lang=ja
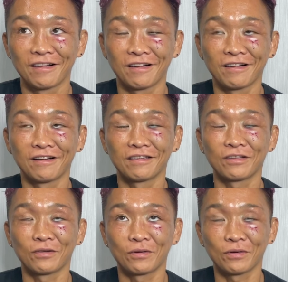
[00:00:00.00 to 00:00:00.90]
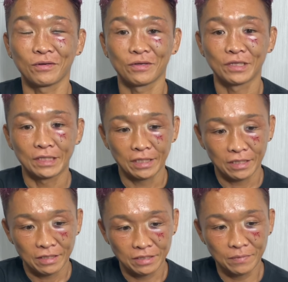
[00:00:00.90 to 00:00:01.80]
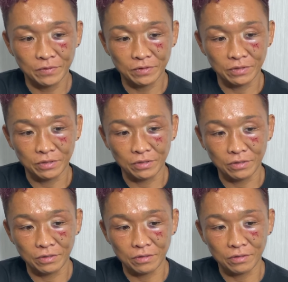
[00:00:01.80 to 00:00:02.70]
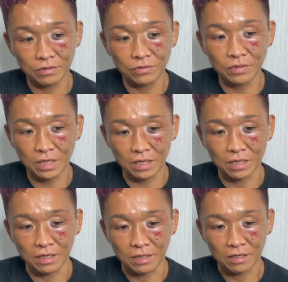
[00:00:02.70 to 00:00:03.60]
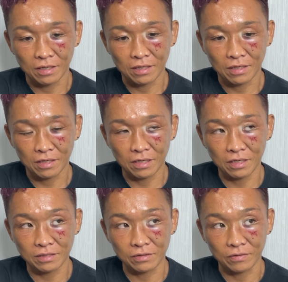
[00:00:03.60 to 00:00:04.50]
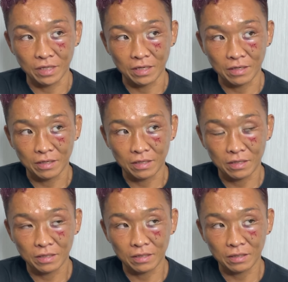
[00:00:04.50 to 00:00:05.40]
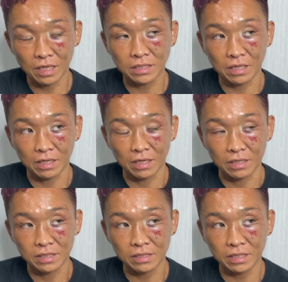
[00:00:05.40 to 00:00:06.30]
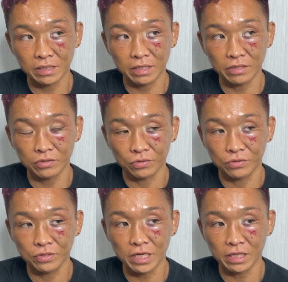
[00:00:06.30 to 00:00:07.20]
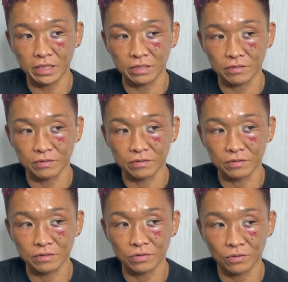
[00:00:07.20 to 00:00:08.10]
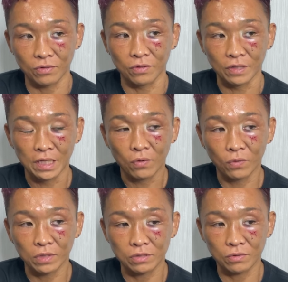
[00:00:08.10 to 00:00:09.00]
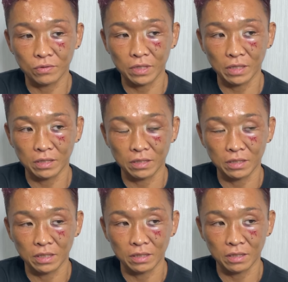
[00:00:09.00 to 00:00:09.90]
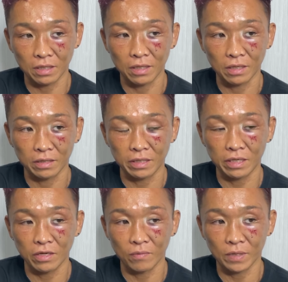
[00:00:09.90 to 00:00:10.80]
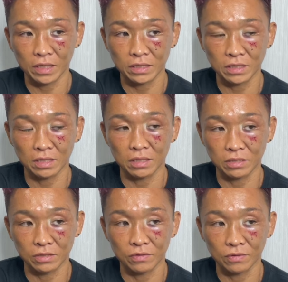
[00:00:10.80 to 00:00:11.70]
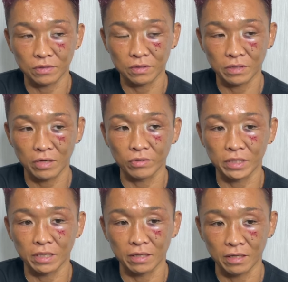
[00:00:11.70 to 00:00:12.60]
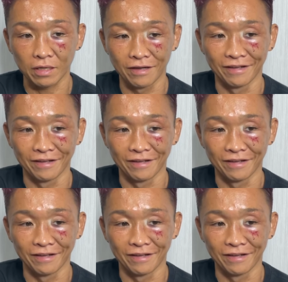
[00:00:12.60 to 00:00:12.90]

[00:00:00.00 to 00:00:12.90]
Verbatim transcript: あと、自分、言うたら、あれなんですよね。確かね、成績的に言うと、栗きくんと大田区総合体育館でやって、TKO 負けしたんですよ。でこ切られて。